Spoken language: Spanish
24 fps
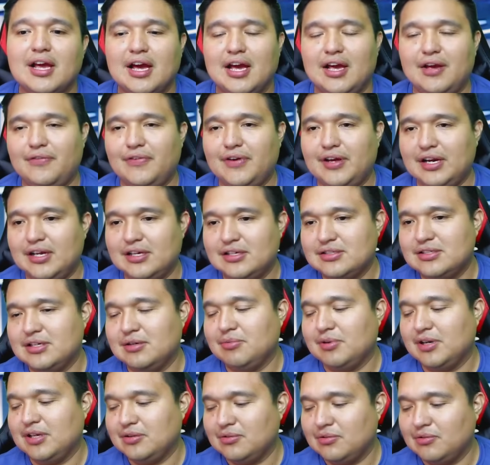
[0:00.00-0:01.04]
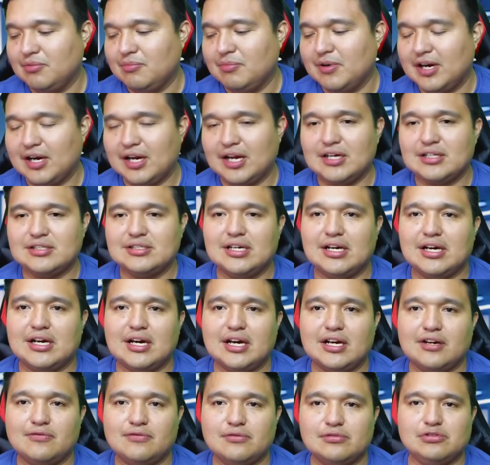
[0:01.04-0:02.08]
A diferencia, bueno, Omar García
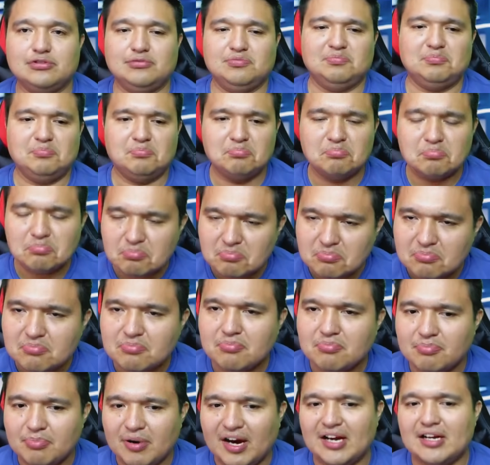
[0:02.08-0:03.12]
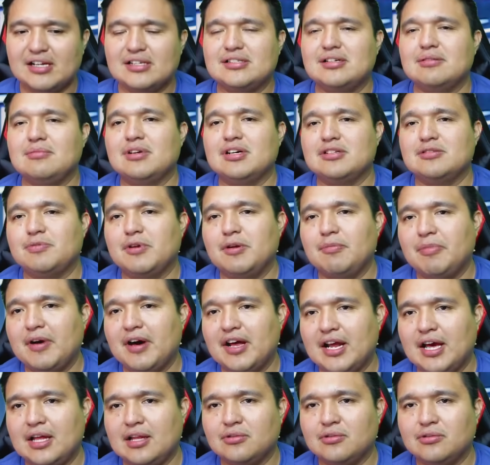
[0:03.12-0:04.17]
Harfuch parece más
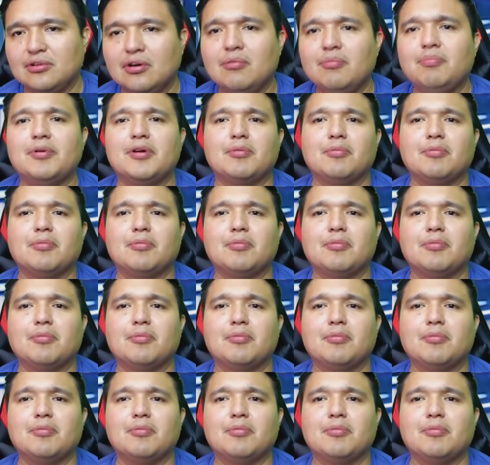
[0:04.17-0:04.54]
preparado, ¿no?